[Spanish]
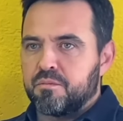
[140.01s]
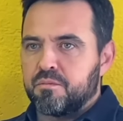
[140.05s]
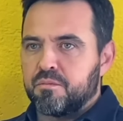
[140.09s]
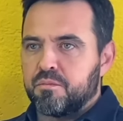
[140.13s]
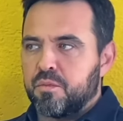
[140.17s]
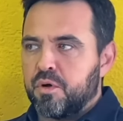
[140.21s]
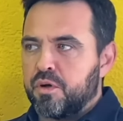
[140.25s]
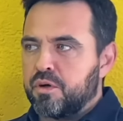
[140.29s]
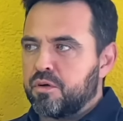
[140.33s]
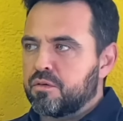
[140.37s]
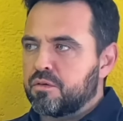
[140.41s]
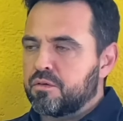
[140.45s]

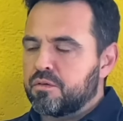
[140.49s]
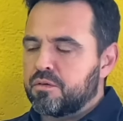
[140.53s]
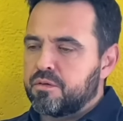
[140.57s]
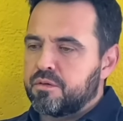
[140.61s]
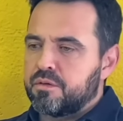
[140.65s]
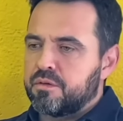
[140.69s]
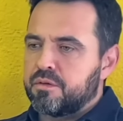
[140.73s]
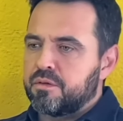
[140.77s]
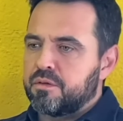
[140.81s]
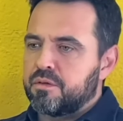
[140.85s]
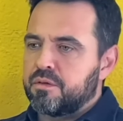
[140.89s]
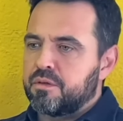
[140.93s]
Bueno,
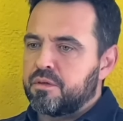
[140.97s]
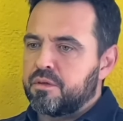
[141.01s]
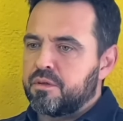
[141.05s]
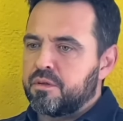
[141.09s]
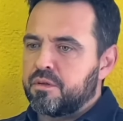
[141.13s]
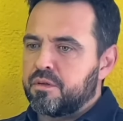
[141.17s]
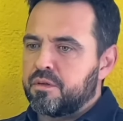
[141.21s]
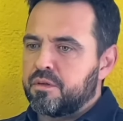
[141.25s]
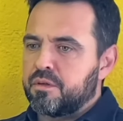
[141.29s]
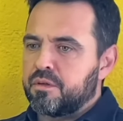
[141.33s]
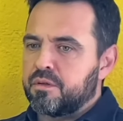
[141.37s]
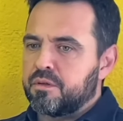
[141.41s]

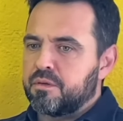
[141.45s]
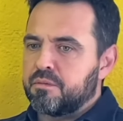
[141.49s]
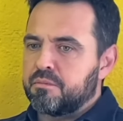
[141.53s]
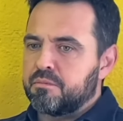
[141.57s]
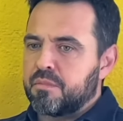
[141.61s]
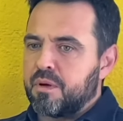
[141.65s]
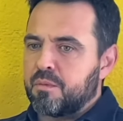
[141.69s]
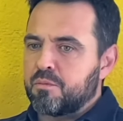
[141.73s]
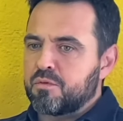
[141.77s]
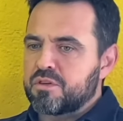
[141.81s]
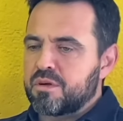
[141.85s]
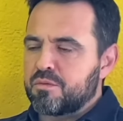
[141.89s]
eh,
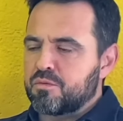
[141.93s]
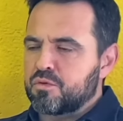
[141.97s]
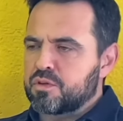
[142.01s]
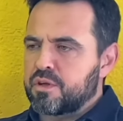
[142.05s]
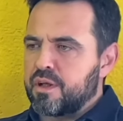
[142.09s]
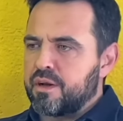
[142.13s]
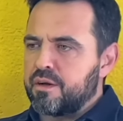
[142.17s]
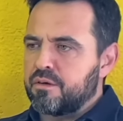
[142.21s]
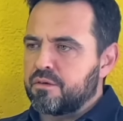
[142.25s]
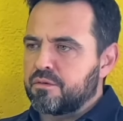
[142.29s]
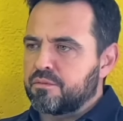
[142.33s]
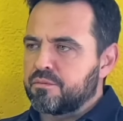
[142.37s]
vamos a
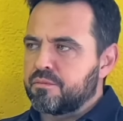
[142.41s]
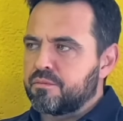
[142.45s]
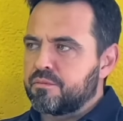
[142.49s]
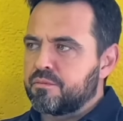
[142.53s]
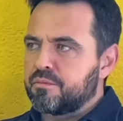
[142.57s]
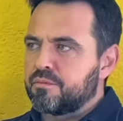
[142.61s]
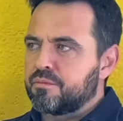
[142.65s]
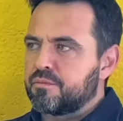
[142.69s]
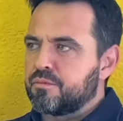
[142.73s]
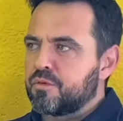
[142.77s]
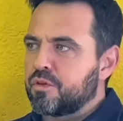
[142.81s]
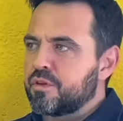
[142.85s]
buscarlo.
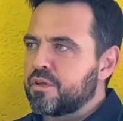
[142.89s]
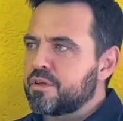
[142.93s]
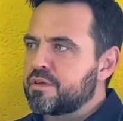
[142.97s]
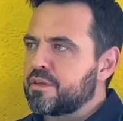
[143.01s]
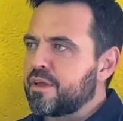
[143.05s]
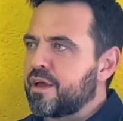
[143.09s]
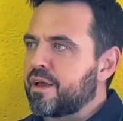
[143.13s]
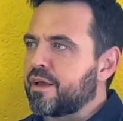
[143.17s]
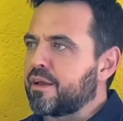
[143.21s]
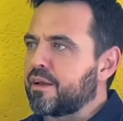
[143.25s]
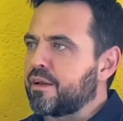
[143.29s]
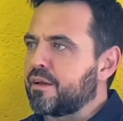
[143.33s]
¿Dónde
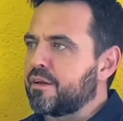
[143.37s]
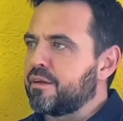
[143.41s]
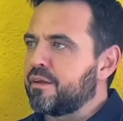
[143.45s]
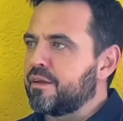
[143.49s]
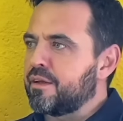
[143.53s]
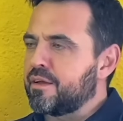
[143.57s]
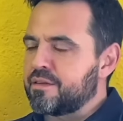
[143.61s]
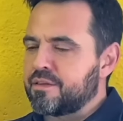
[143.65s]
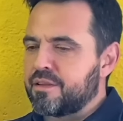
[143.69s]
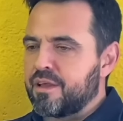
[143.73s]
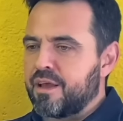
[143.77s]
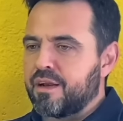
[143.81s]
está el,
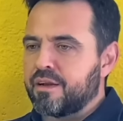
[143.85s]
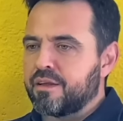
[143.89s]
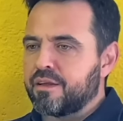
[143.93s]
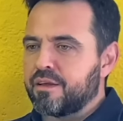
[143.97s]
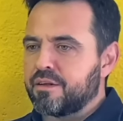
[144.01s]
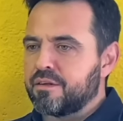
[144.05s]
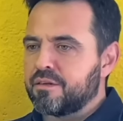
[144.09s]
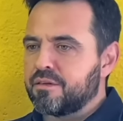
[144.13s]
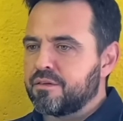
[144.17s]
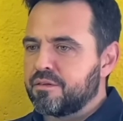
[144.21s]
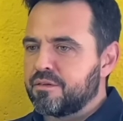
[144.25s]
este alguien?